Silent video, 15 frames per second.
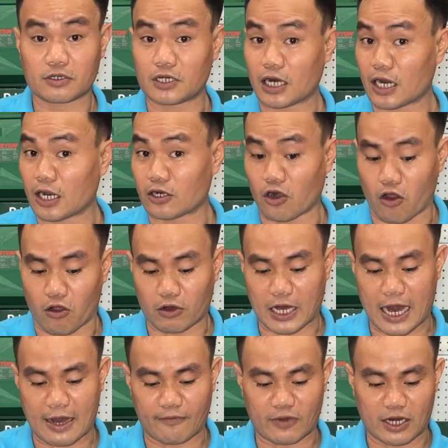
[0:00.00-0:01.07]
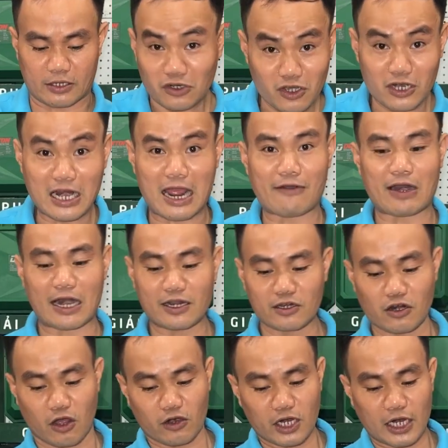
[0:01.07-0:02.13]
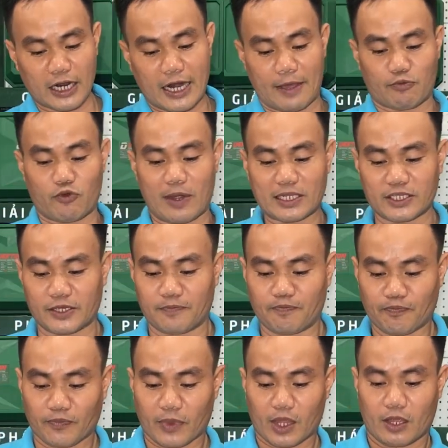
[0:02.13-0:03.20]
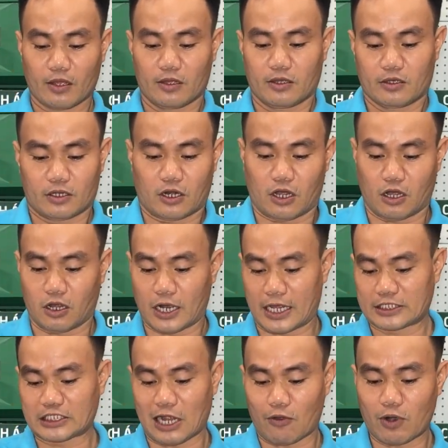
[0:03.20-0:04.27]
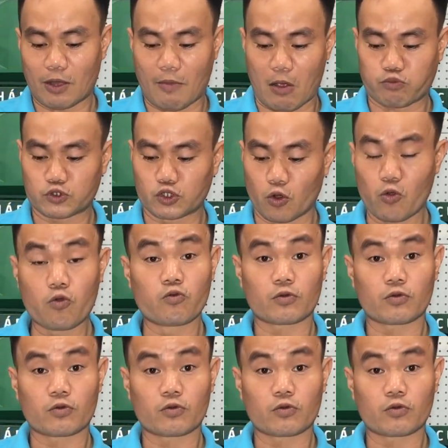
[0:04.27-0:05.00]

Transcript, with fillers: rất là rõ ràng và đường nào ra đường đó rất là đẹp của bán chị à, đằng sau là bọc su